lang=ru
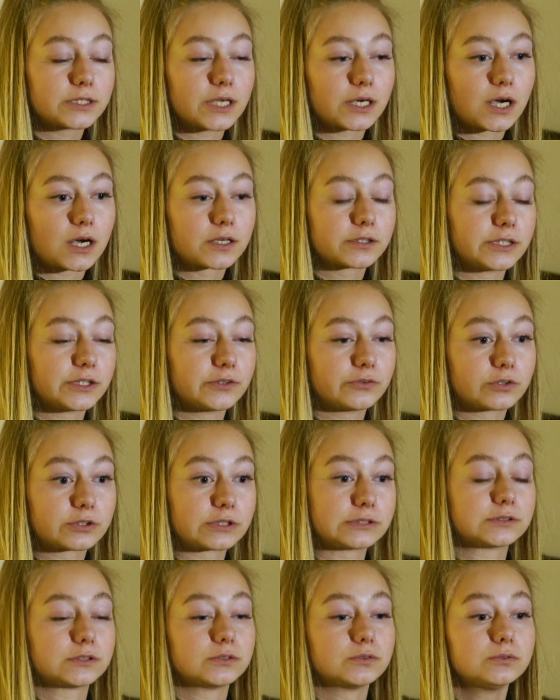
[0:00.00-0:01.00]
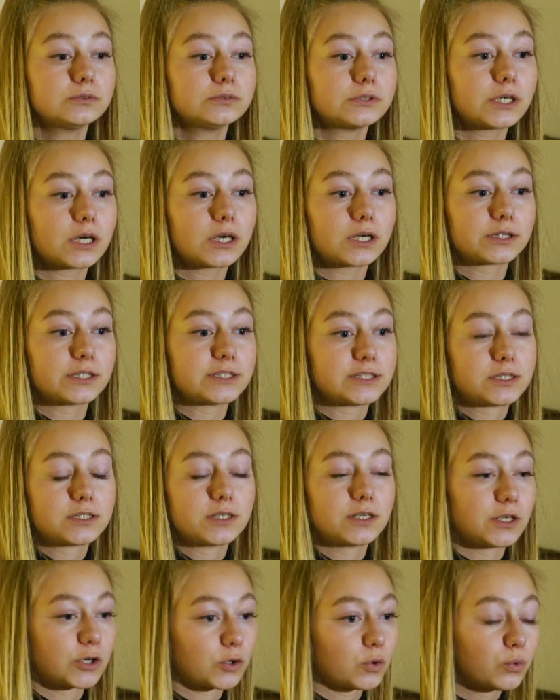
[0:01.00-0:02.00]
Я как-то его толкнула,
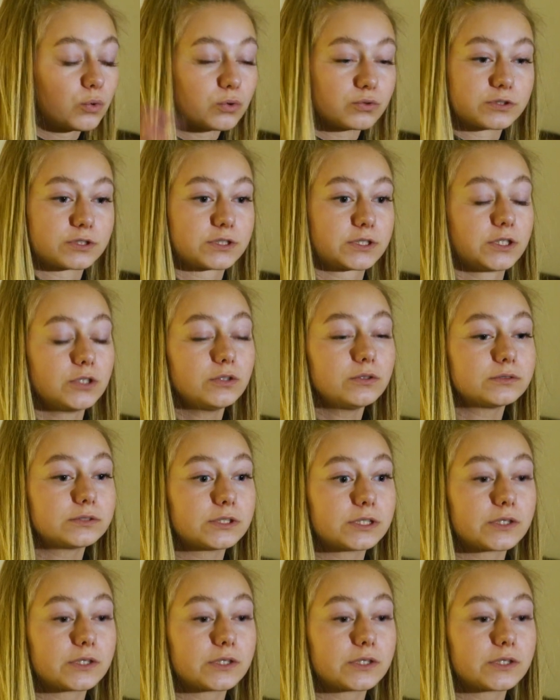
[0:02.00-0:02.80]
относительно руку скинула